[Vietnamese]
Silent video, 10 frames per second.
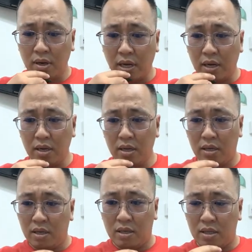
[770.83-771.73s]
Đó
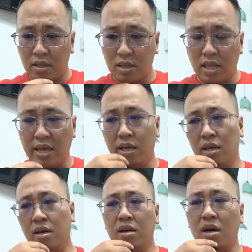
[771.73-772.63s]

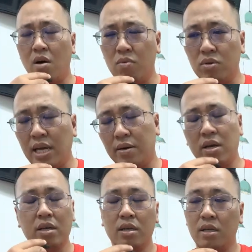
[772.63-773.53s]
Thì ông đổ xăng nói